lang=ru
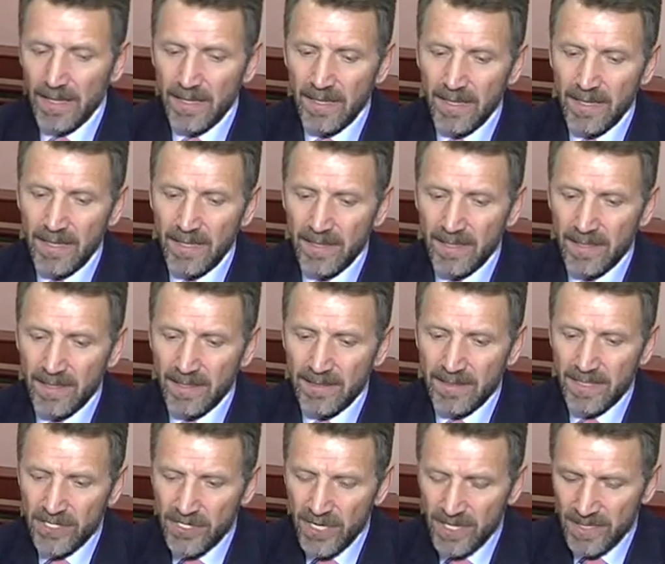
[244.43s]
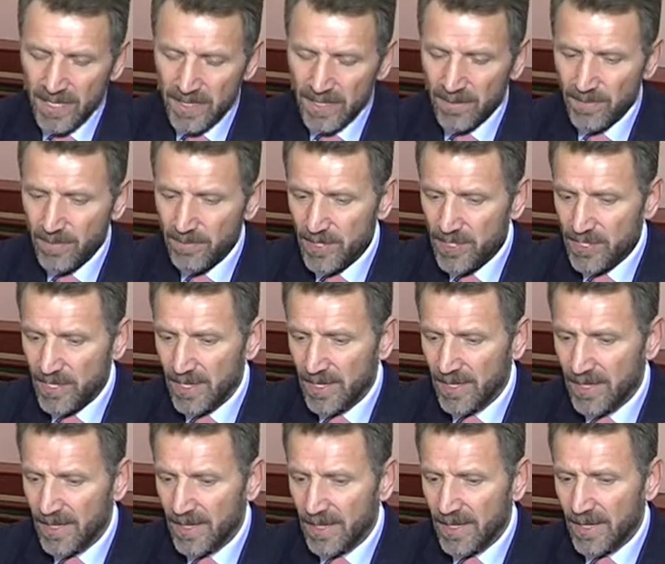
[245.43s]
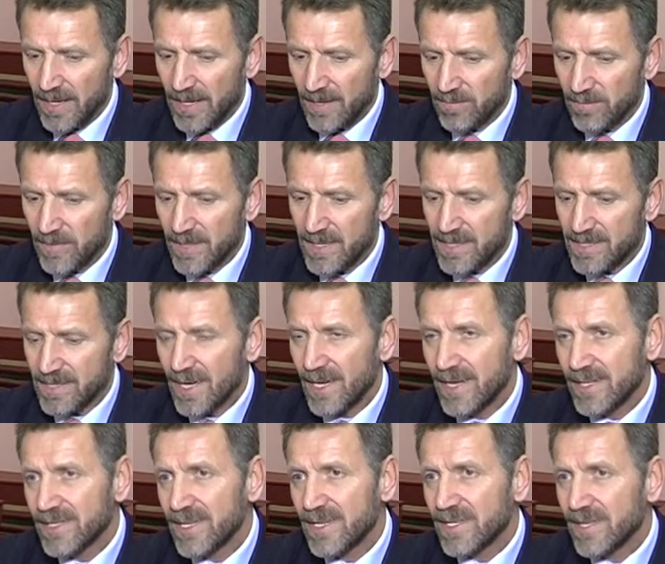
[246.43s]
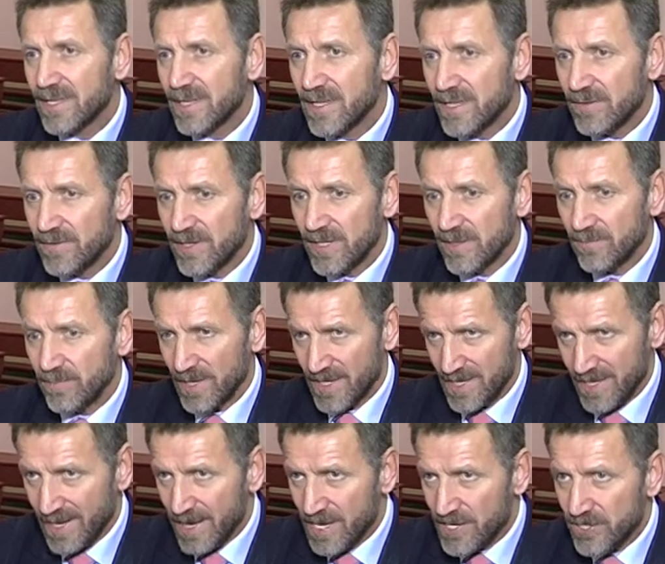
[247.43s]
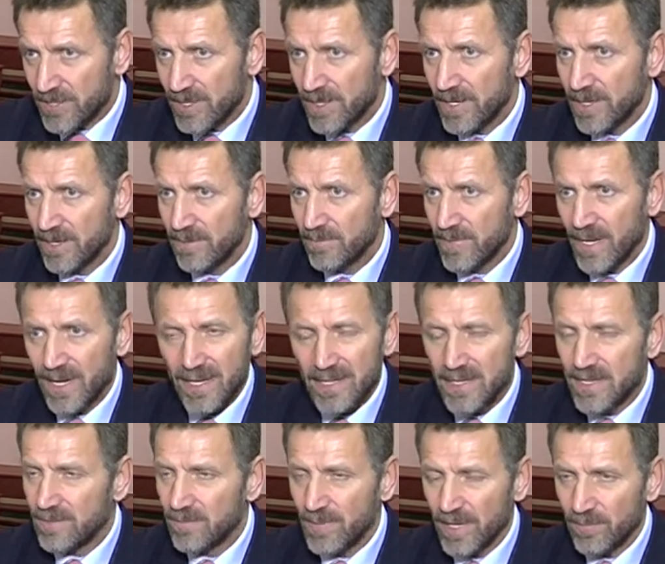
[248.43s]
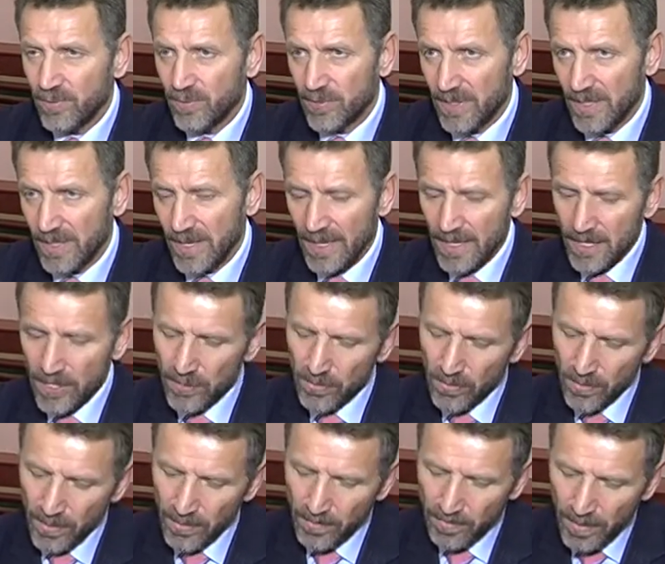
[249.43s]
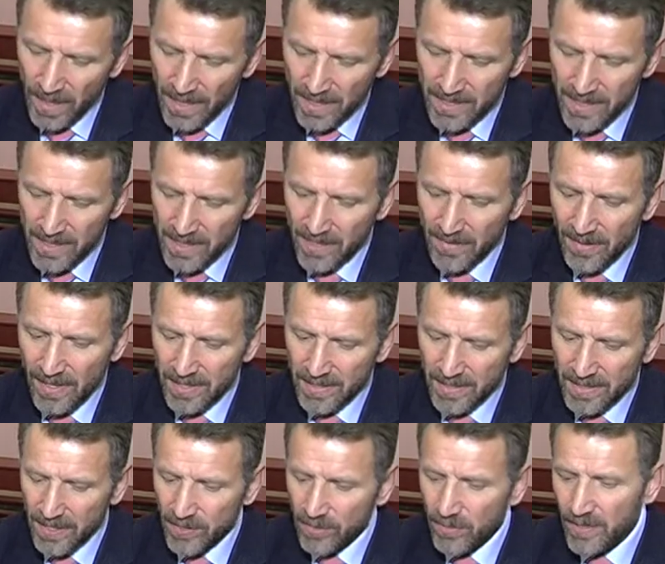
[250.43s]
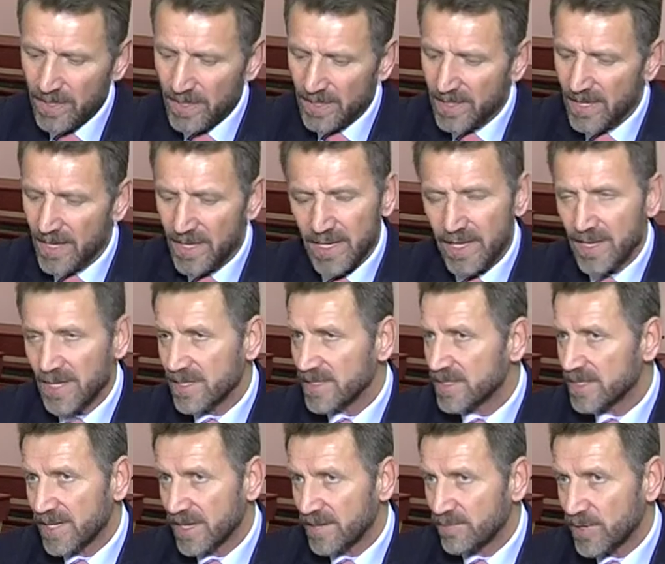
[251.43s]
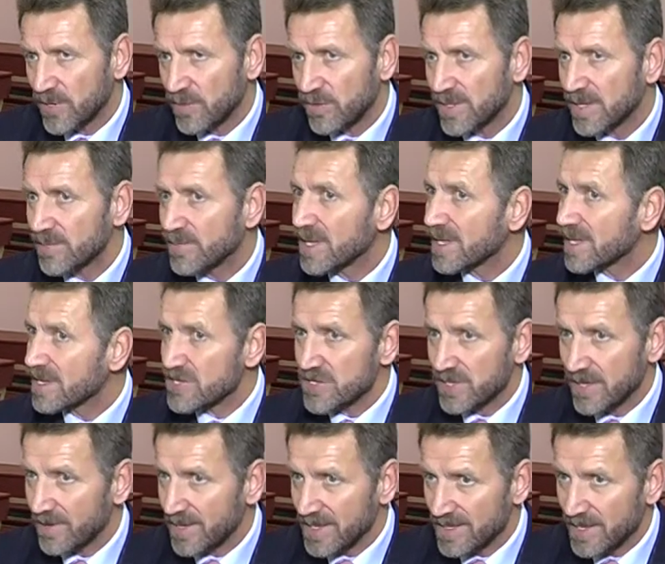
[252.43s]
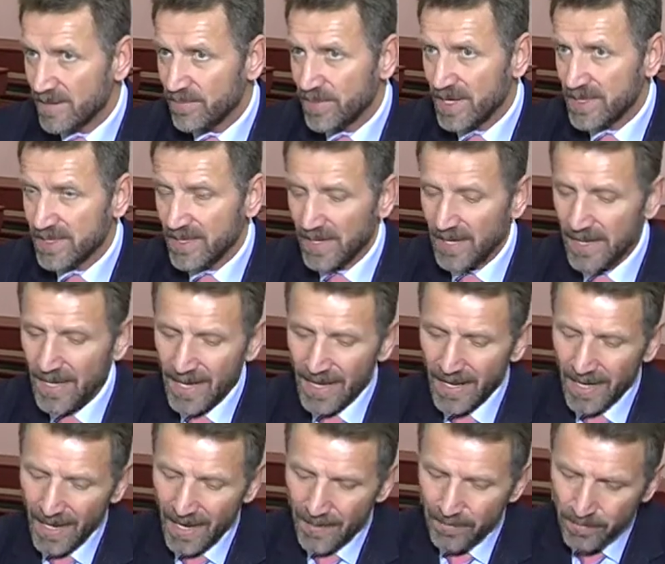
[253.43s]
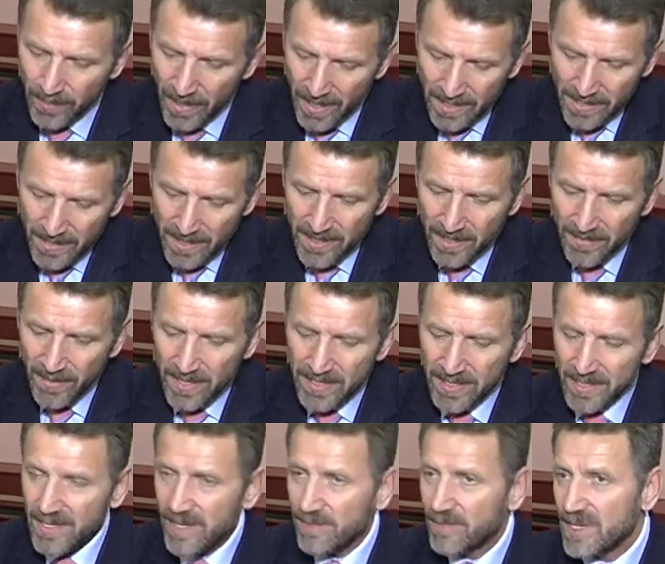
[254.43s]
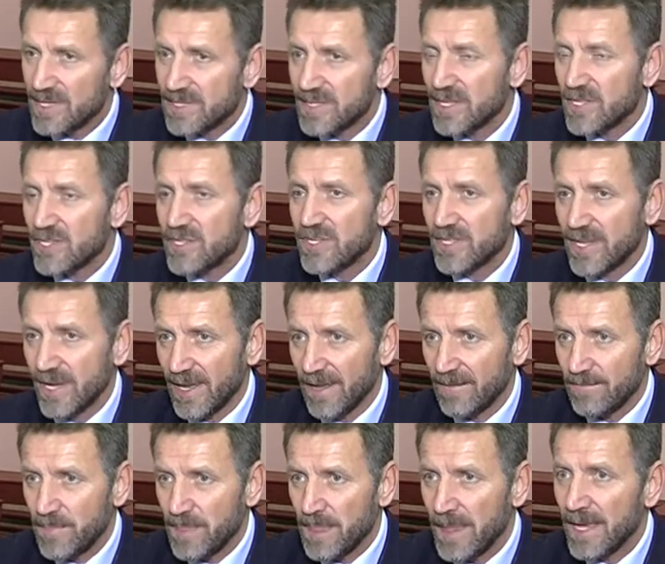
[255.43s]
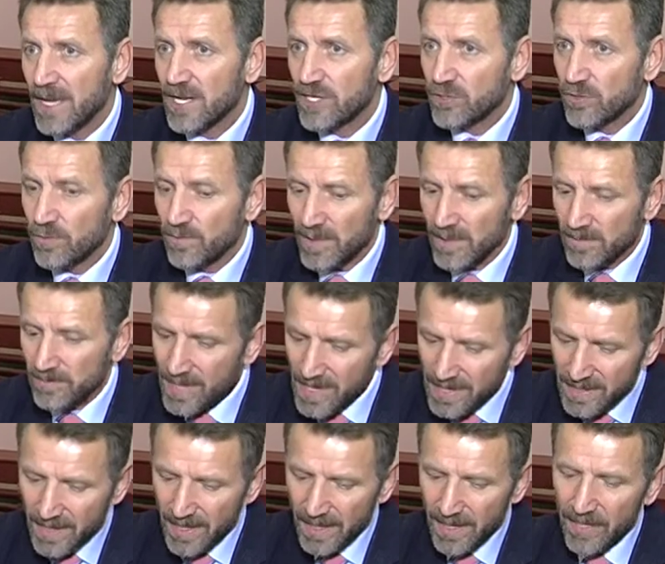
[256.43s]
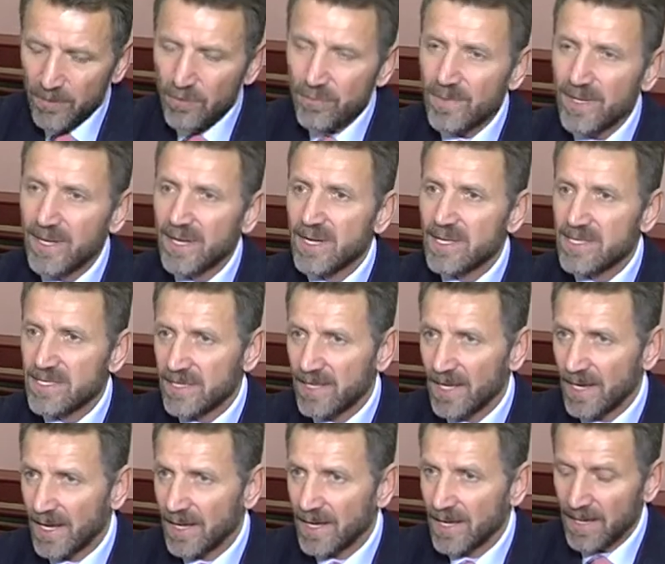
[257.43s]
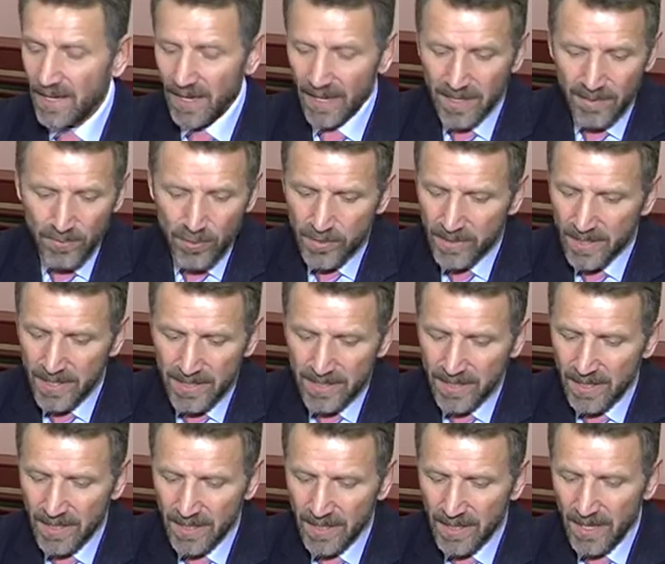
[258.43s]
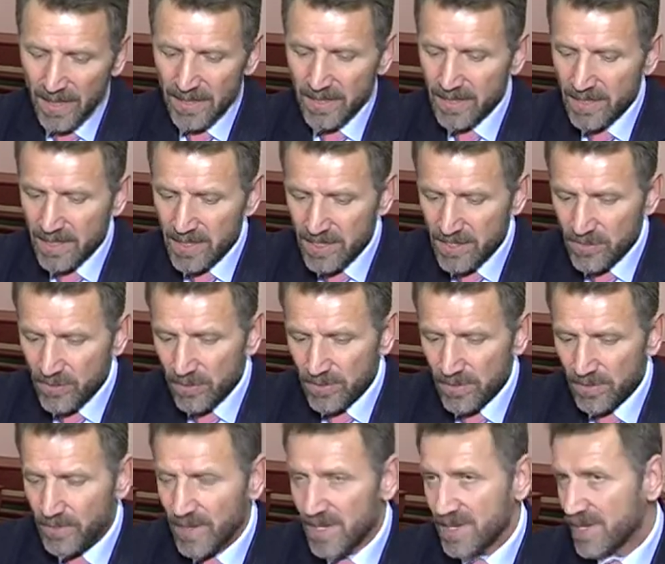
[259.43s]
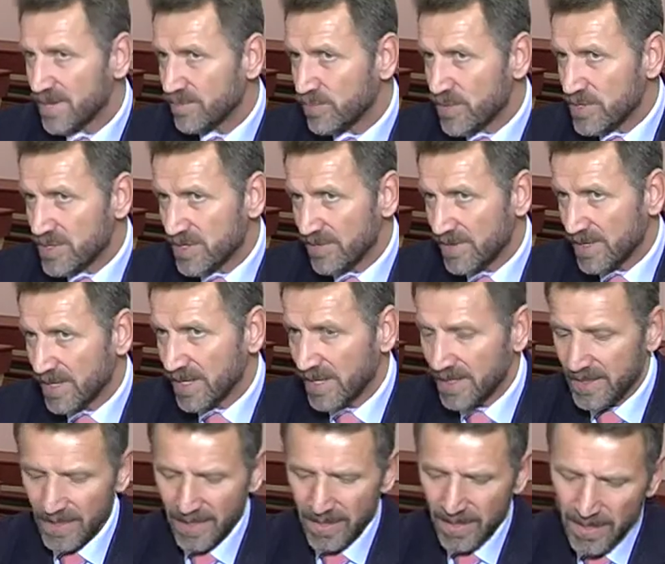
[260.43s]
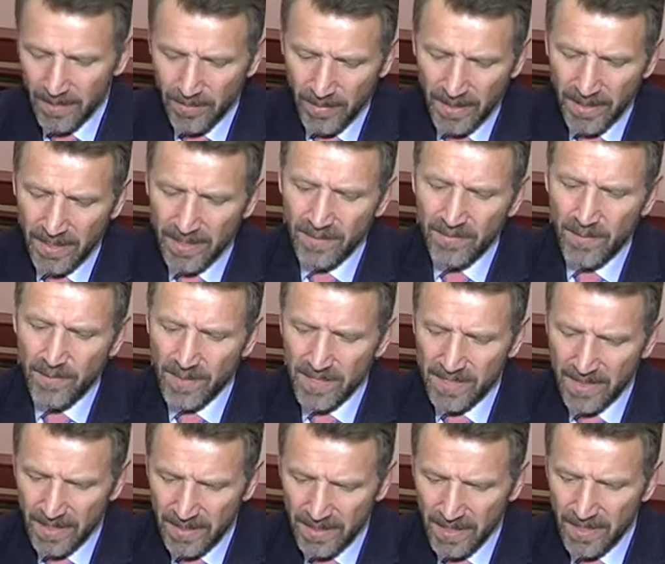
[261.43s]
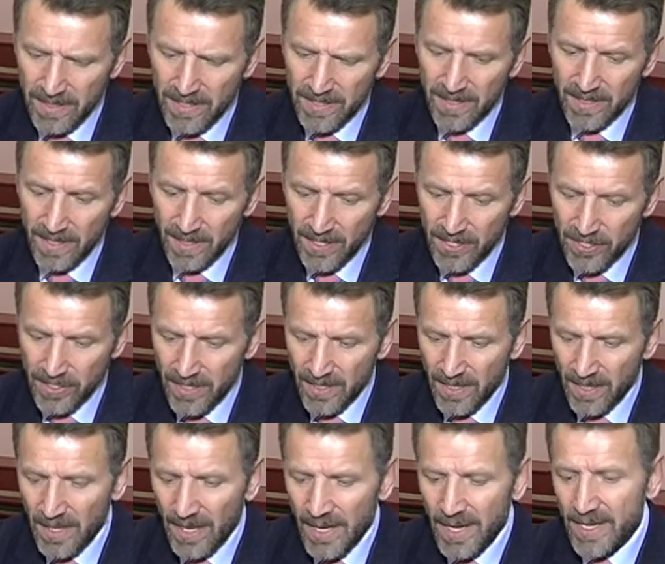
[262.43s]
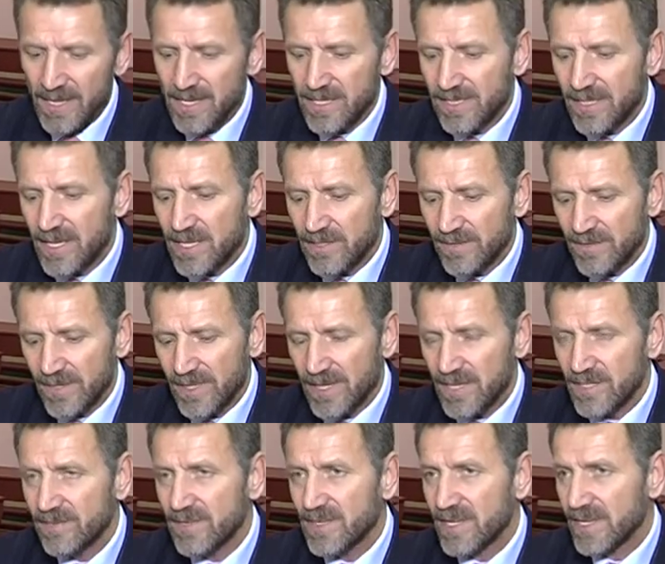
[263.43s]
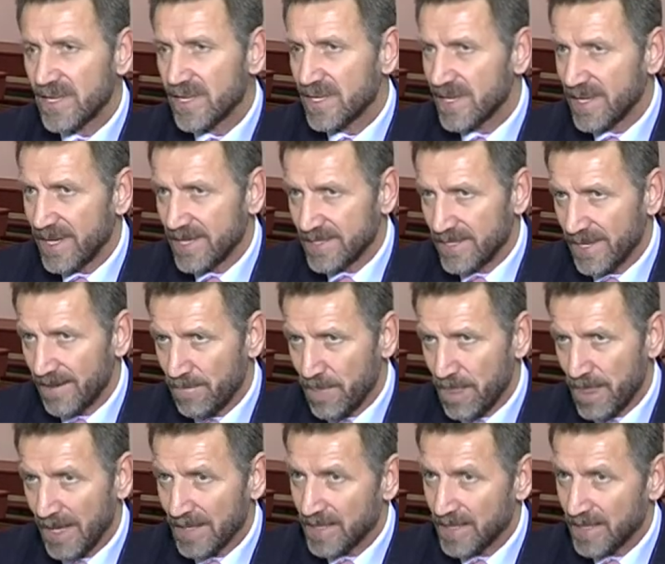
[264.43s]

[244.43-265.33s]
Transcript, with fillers: И сейчас, когда мы пришли, мы стали декларировать прозрачный механизм работы, что парк создавался не только для охраны дикой природы и биологического разнообразия, а парк создавался для местных жителей чтобы местная экономика росла. Она может расти на традиционном природопользовании, это рыба, это выпуск скота, это сенокошение, естественно, на развитие рекреации.